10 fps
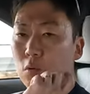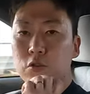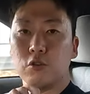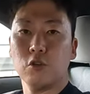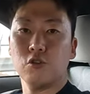
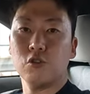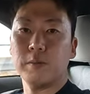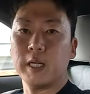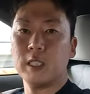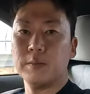
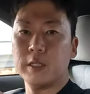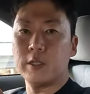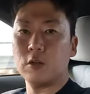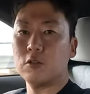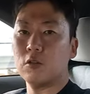보수적으로 말씀을
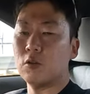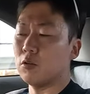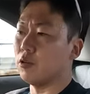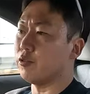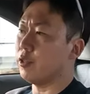
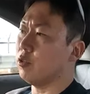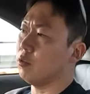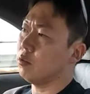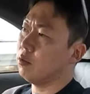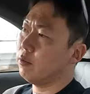드렸었던 거고요.